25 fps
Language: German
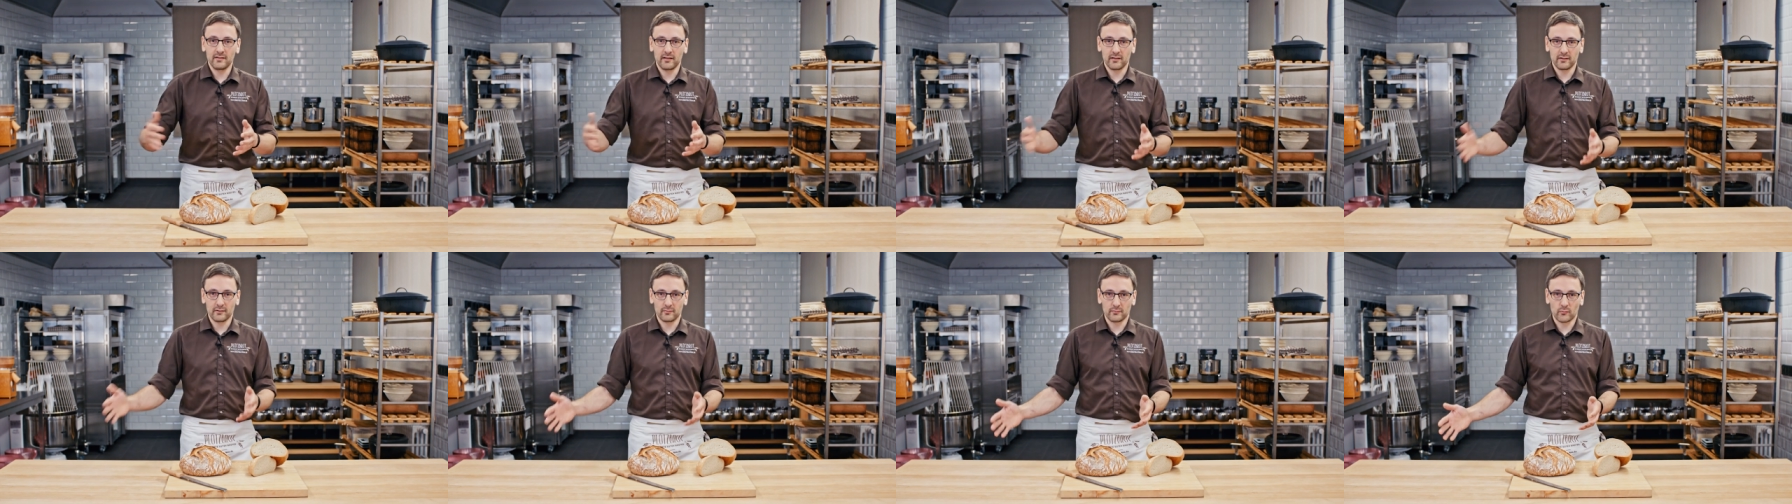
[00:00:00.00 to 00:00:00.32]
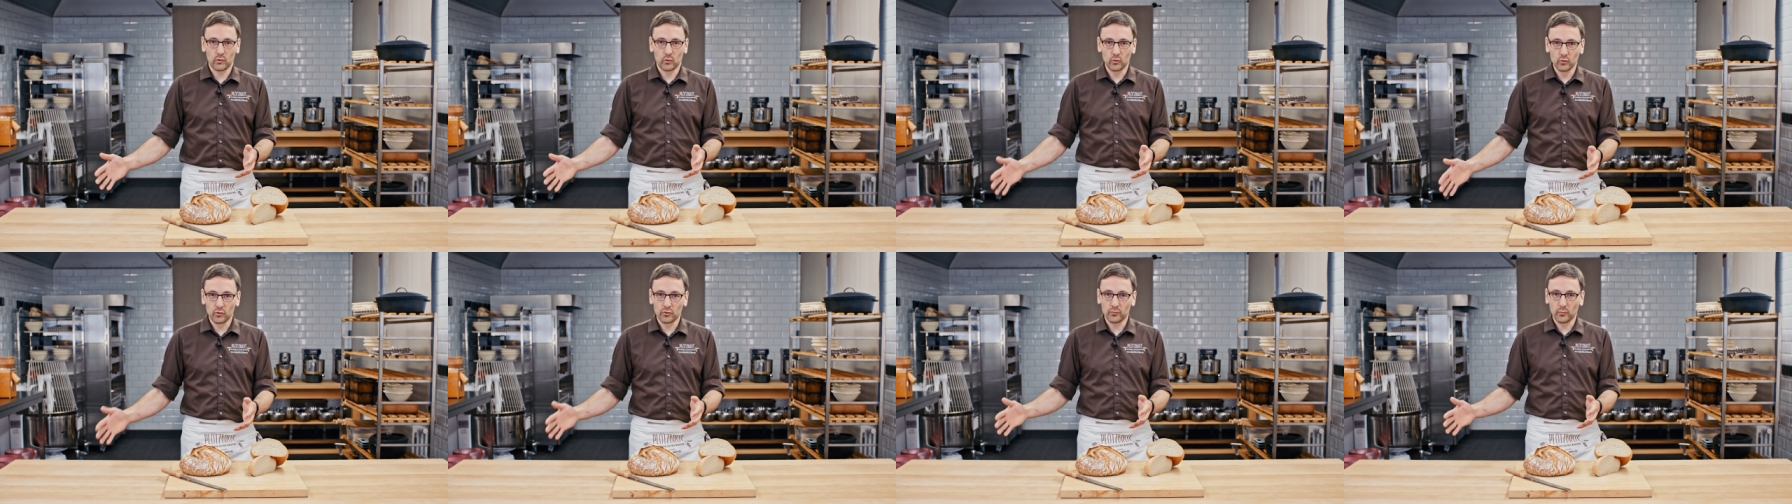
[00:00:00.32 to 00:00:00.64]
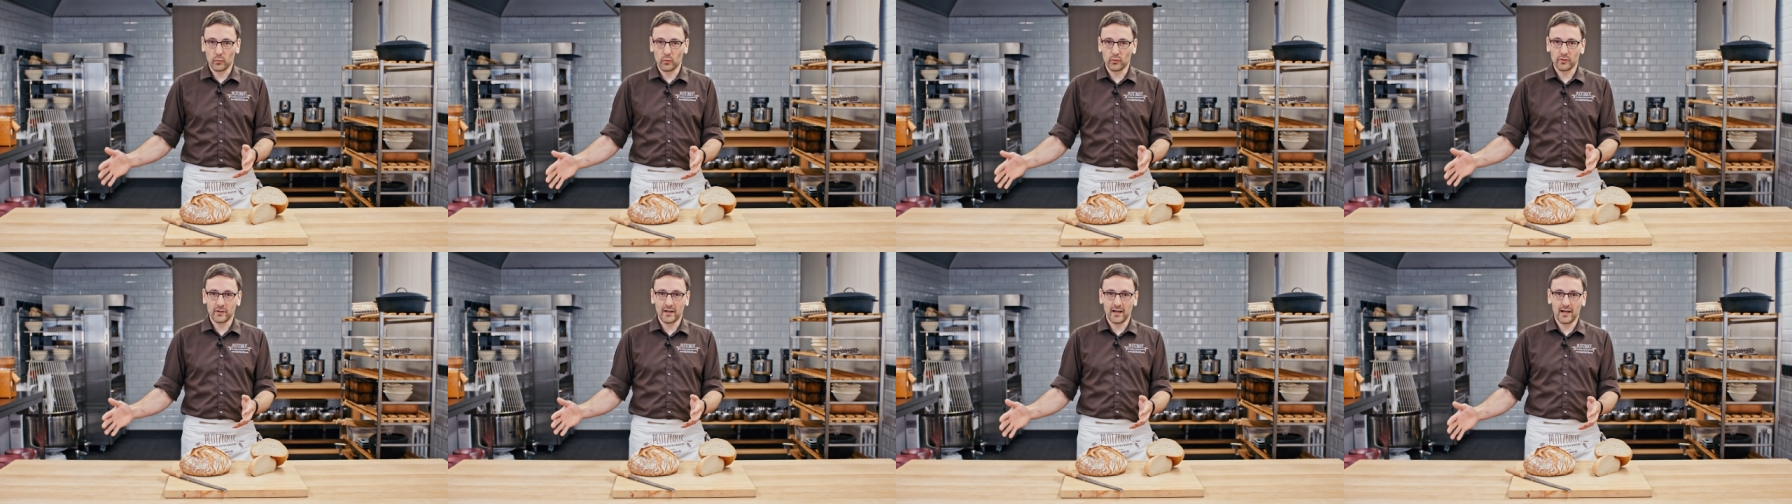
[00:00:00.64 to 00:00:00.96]
die ein gutes
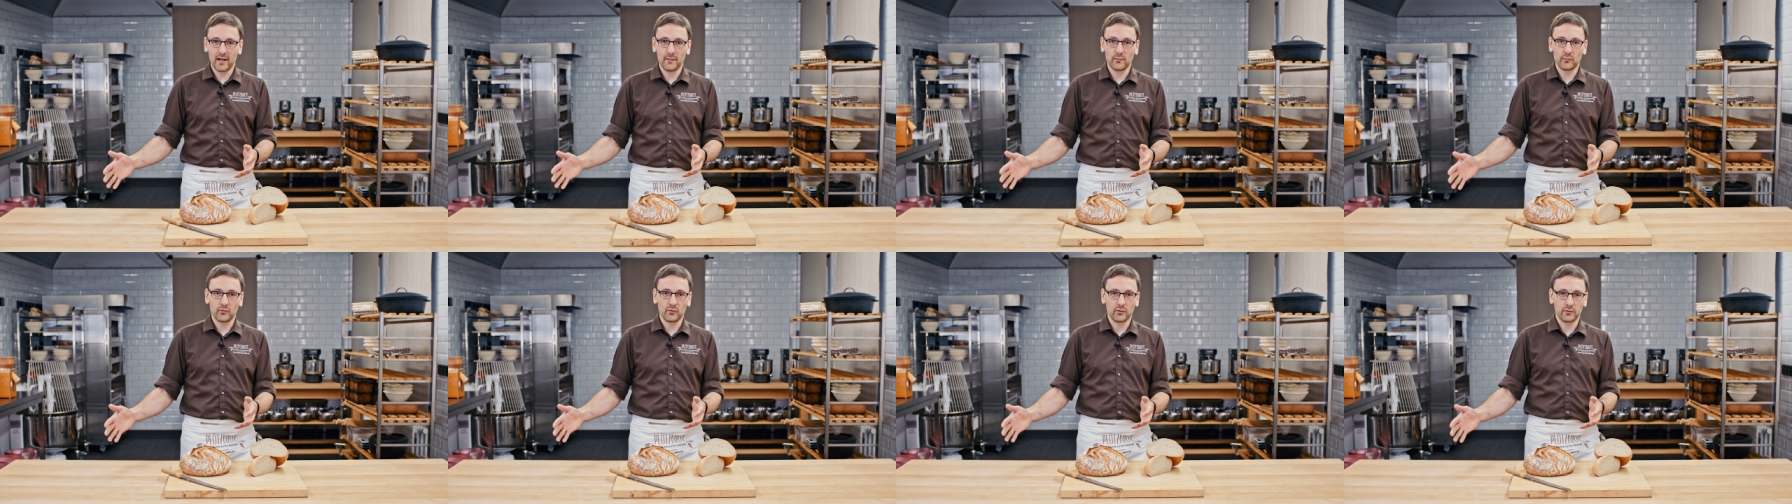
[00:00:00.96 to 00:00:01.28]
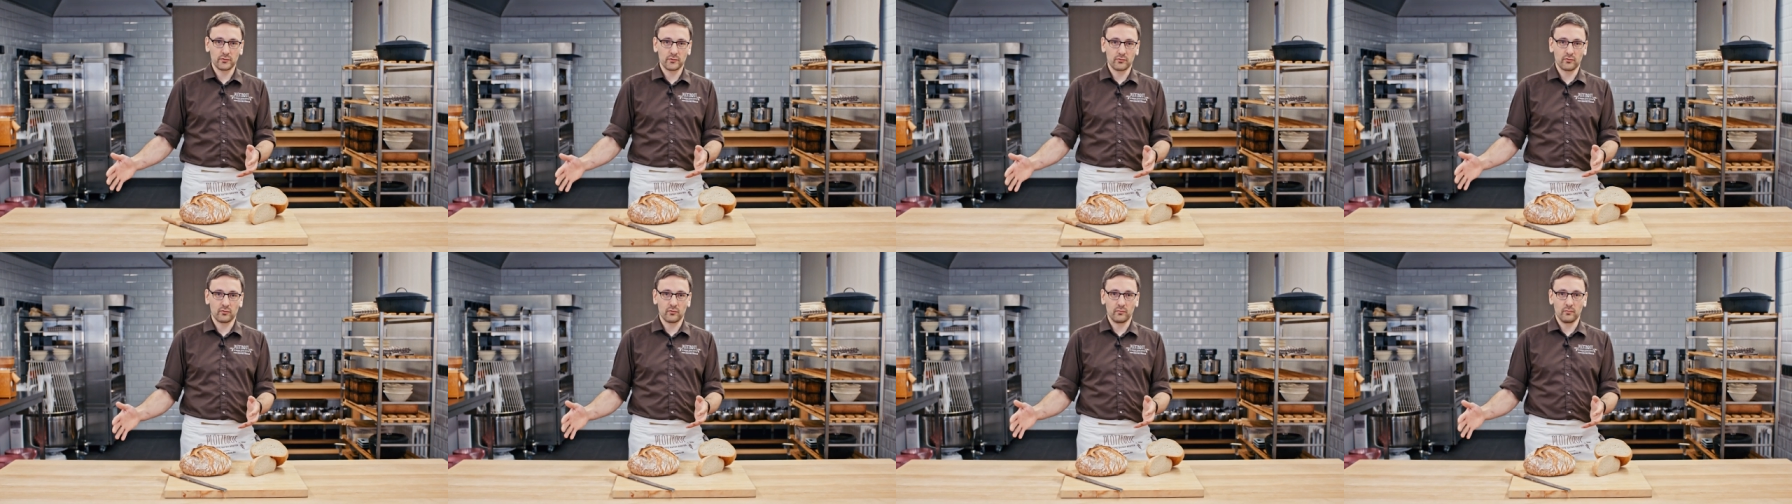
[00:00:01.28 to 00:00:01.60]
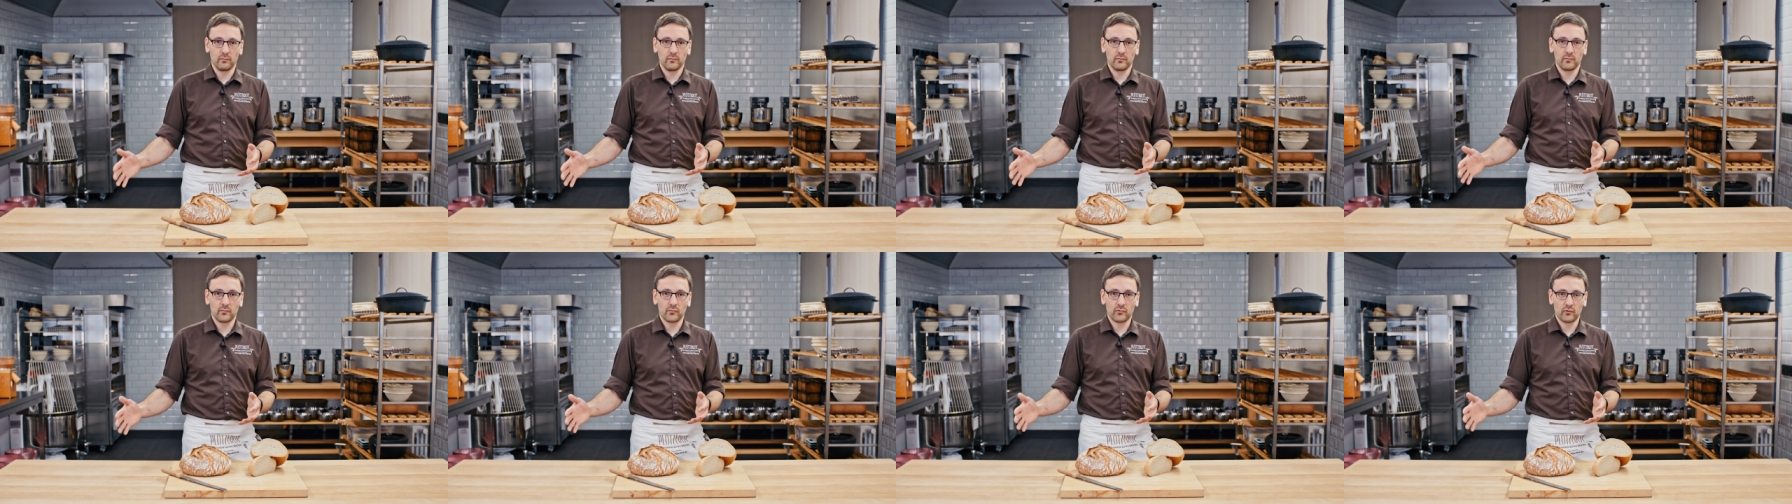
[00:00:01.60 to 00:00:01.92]
Brot haben sollte
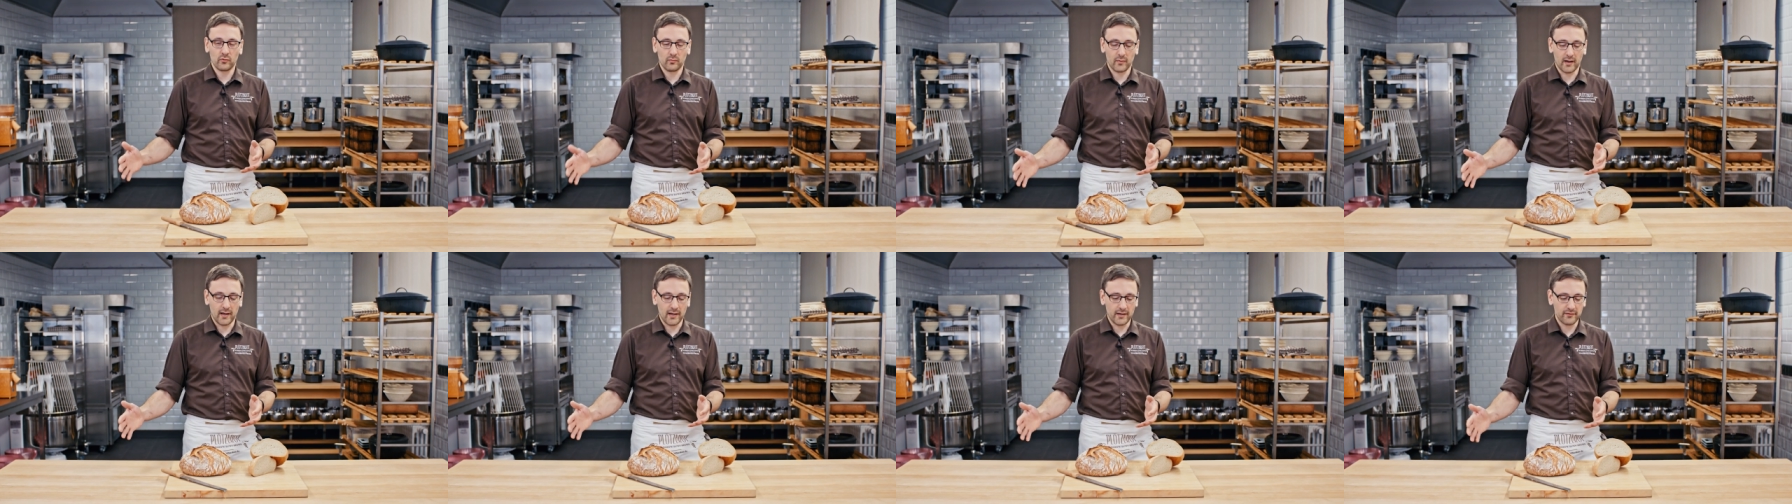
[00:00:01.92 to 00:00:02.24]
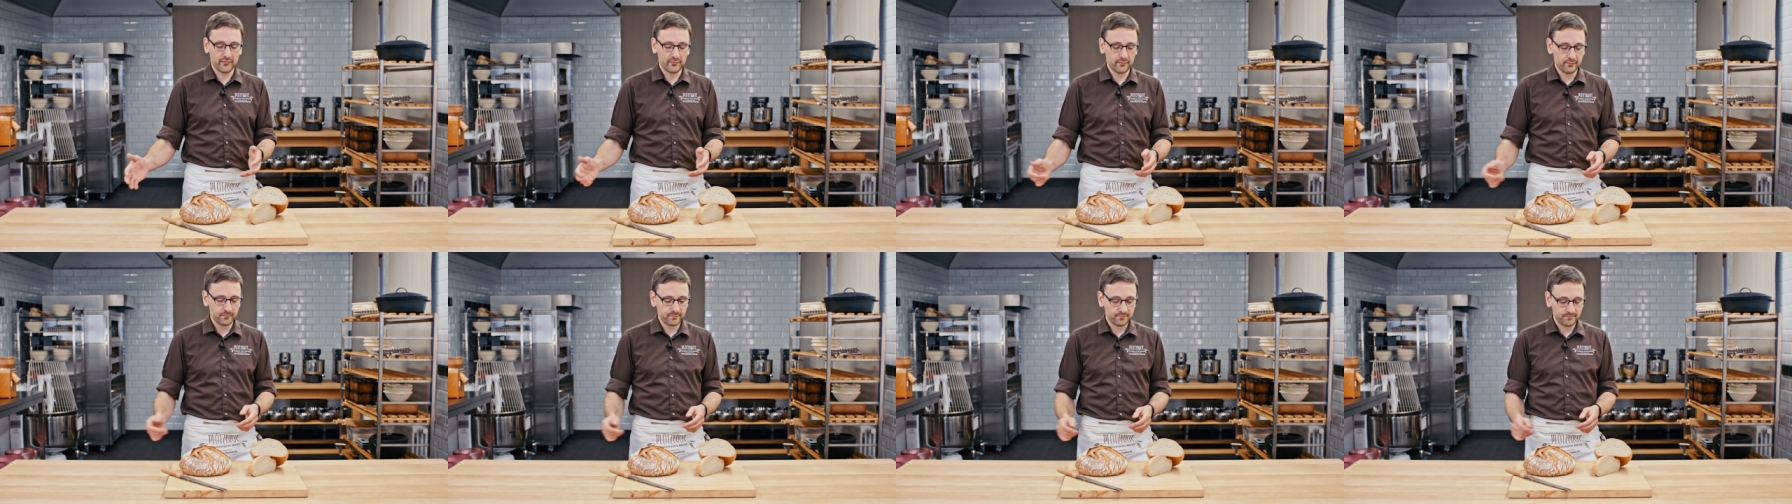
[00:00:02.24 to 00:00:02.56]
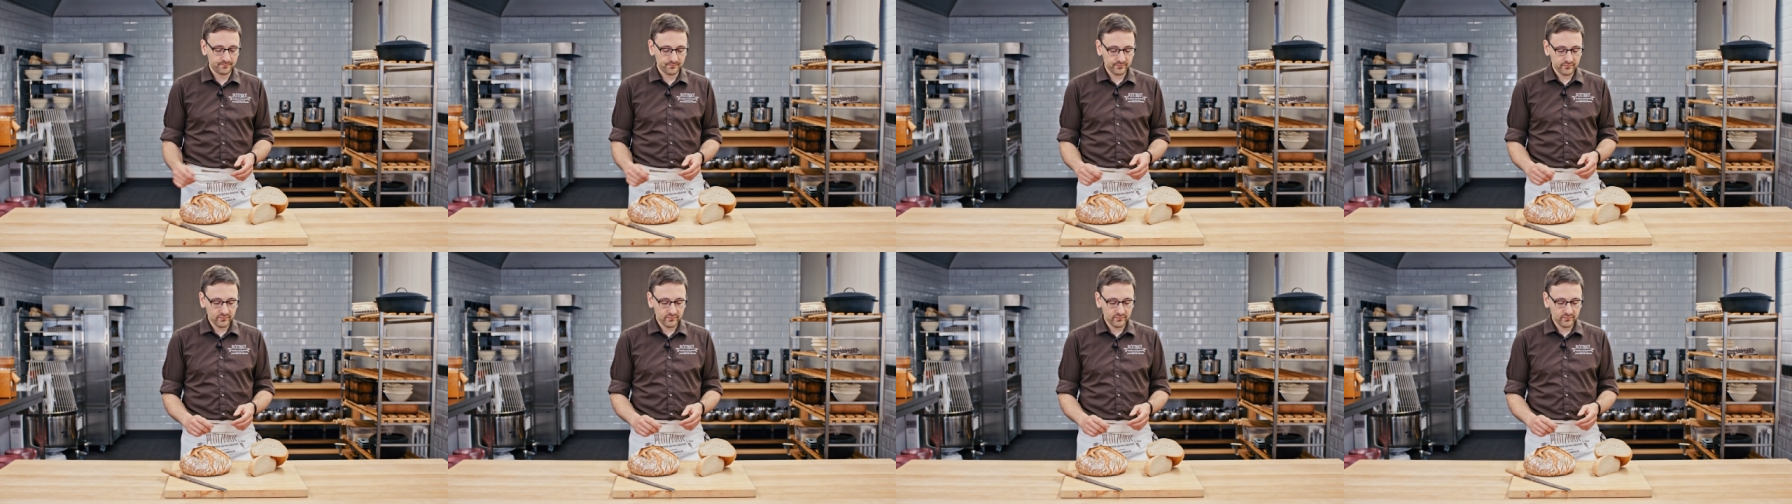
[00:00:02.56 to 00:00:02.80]
zum, zum Reifen,